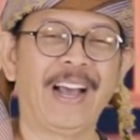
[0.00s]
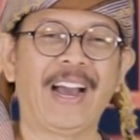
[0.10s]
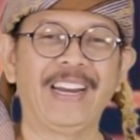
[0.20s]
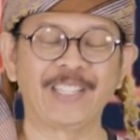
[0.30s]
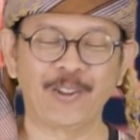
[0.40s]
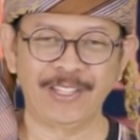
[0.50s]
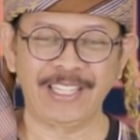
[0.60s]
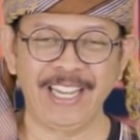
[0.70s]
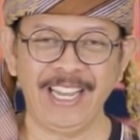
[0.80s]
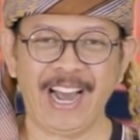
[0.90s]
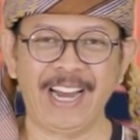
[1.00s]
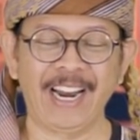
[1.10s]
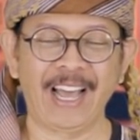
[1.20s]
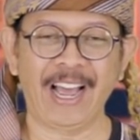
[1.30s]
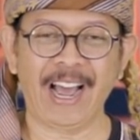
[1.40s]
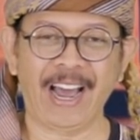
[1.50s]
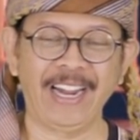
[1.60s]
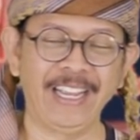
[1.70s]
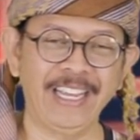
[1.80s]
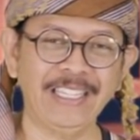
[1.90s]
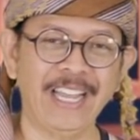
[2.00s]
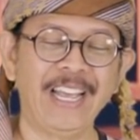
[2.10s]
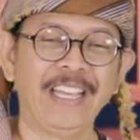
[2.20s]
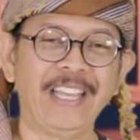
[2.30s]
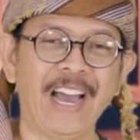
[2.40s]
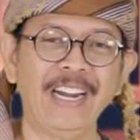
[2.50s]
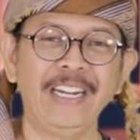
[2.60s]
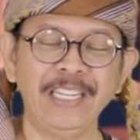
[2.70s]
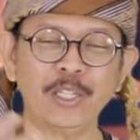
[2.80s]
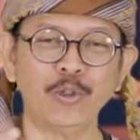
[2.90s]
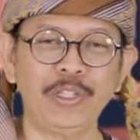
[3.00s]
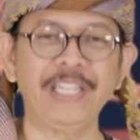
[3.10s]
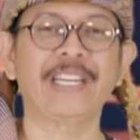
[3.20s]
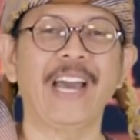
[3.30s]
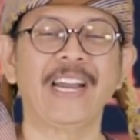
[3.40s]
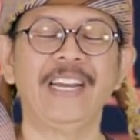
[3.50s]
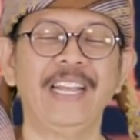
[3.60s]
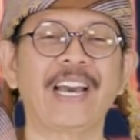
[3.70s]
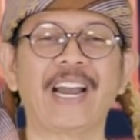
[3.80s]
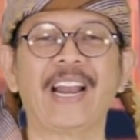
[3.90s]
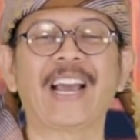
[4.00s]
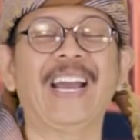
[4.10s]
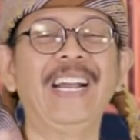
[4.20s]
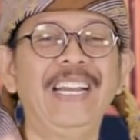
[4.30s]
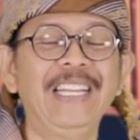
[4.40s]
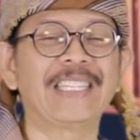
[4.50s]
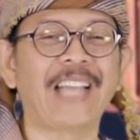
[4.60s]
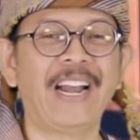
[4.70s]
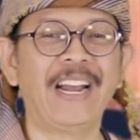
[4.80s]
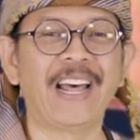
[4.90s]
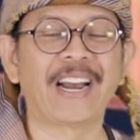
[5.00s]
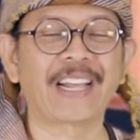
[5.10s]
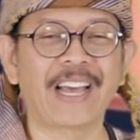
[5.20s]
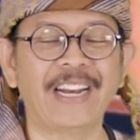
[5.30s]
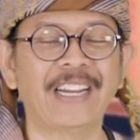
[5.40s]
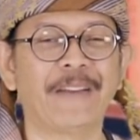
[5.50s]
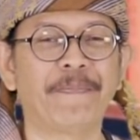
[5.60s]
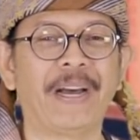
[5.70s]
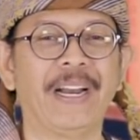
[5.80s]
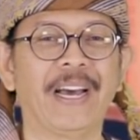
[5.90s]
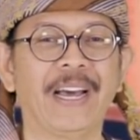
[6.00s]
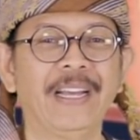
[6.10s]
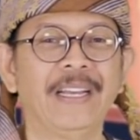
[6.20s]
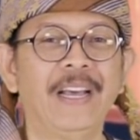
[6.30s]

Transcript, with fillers: Hadis kudsi adalah hadis yang disucikan dikarenakan disandarkan kepada